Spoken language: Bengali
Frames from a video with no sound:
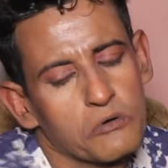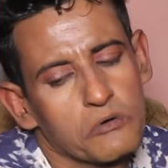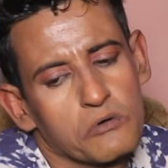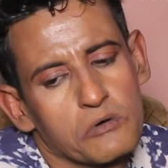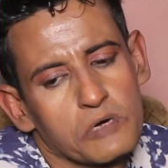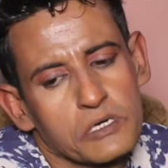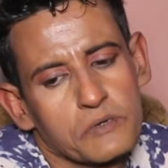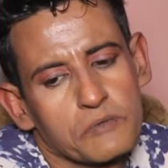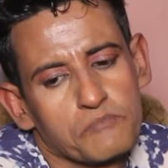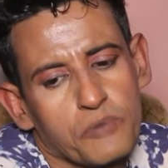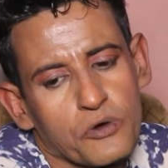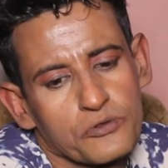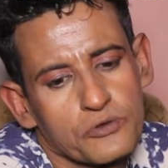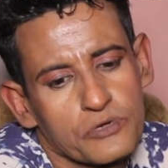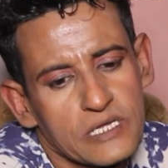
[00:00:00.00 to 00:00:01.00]
ওই
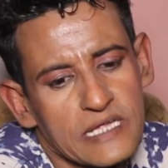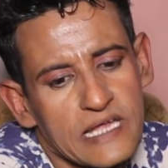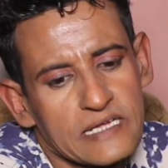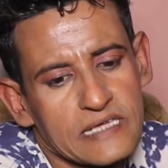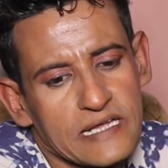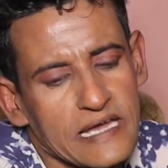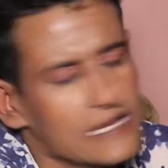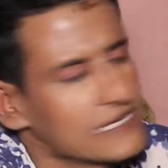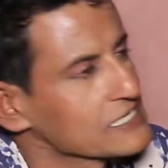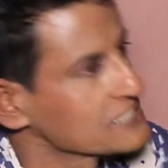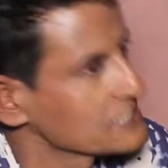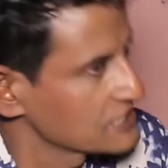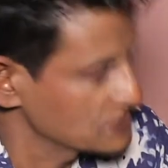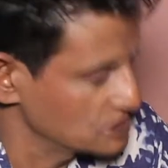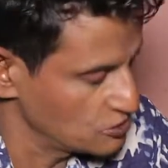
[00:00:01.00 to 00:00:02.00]
বন্ধনে একটা ক্যারেক্টার
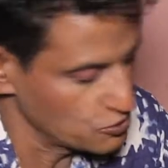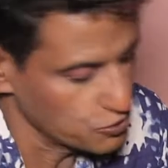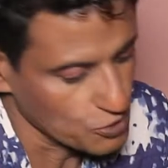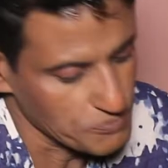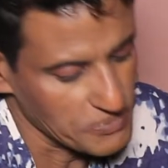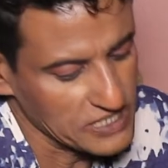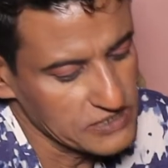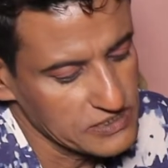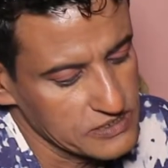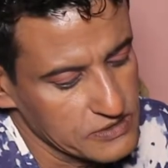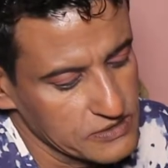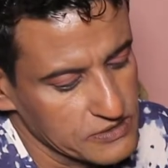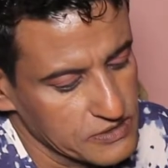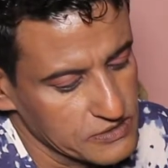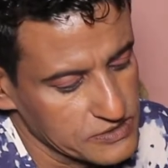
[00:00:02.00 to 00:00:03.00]
যেটা ছিল লোকমান
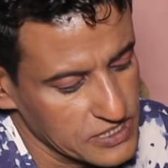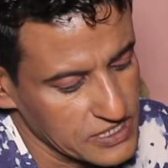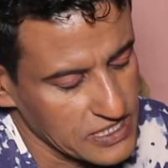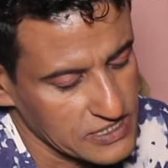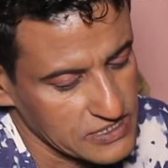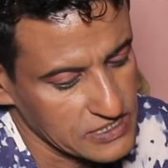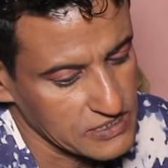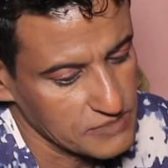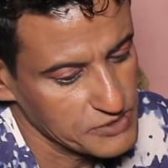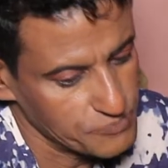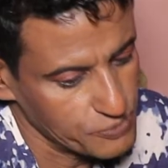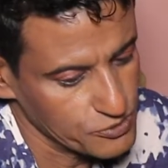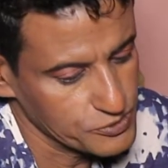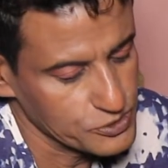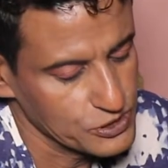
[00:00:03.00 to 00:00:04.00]
যে ক্যারেক্টারটা আমি
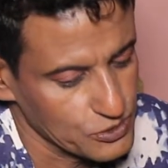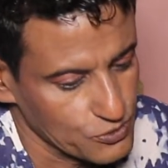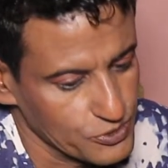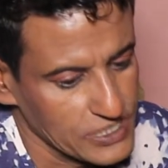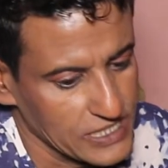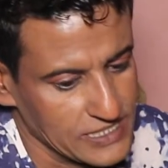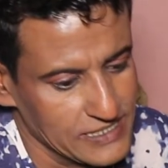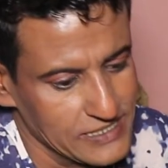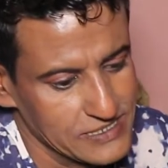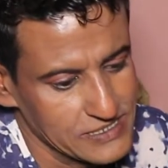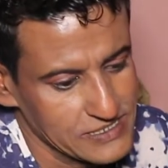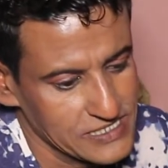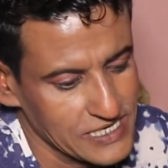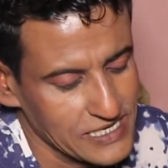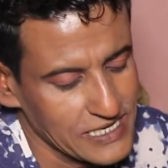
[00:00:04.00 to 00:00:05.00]
পরবর্তীতে করি আর কি
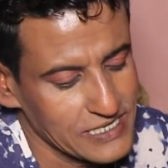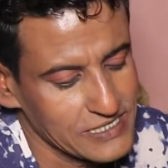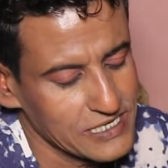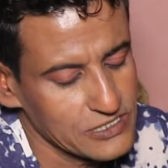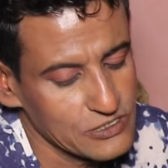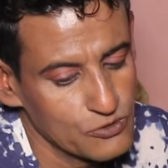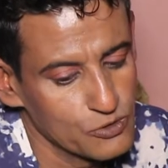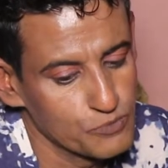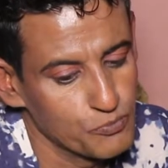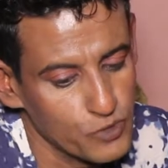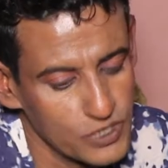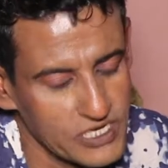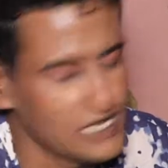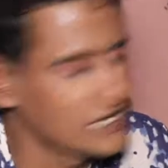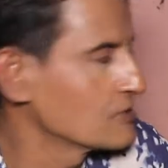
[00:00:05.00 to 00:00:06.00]
সেই ক্যারেক্টারটা ওর
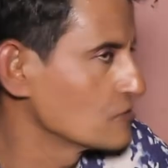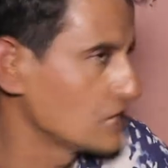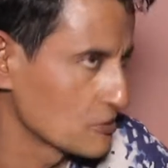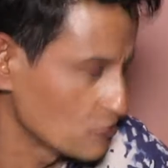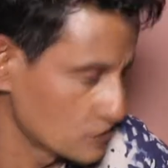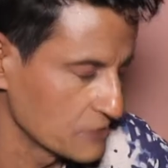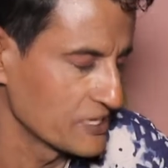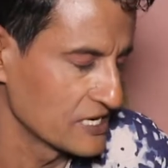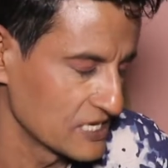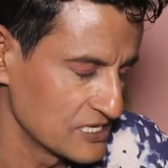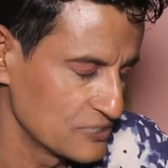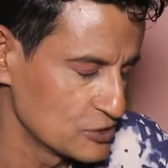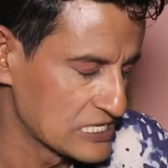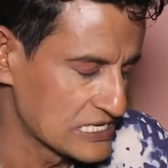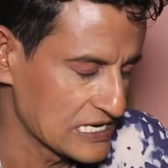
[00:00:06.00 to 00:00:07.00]
পরীক্ষার কারণে করতে পারে না
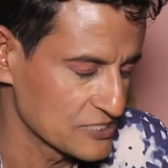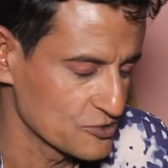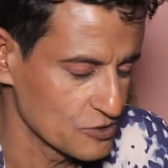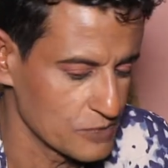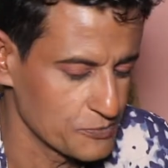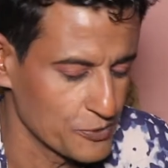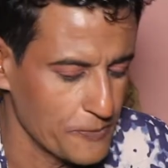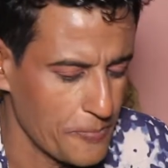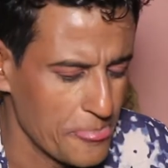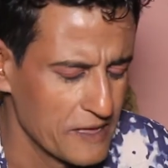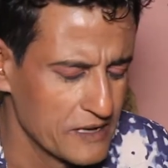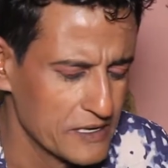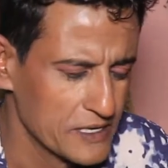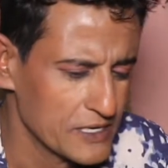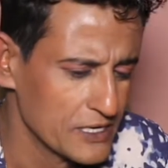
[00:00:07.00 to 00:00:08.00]
দুই দিন কাজ করার পর
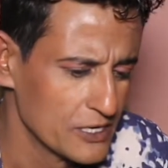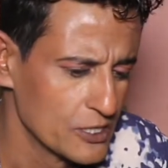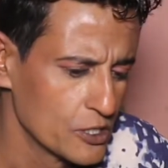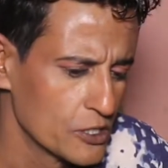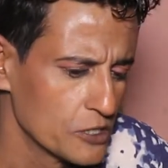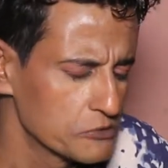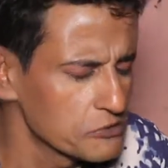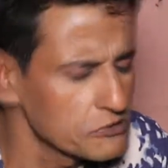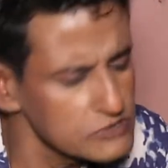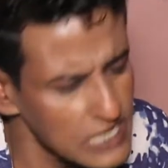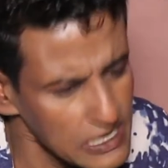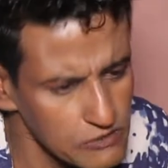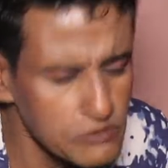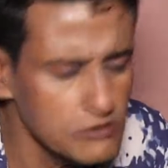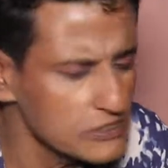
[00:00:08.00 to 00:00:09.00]
তো
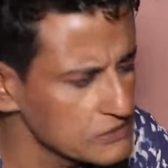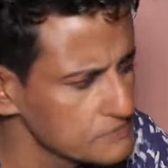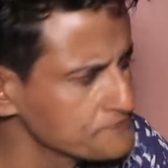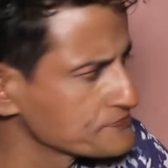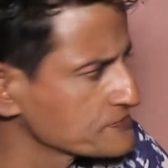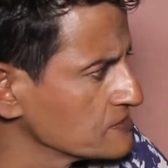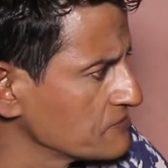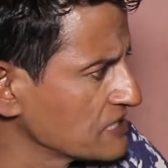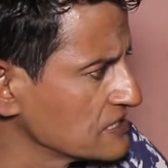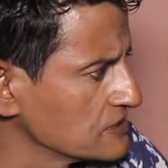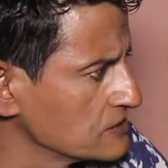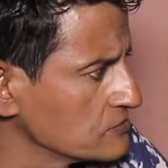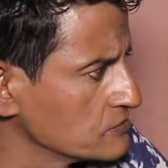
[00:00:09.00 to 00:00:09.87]
যাই হোক মানে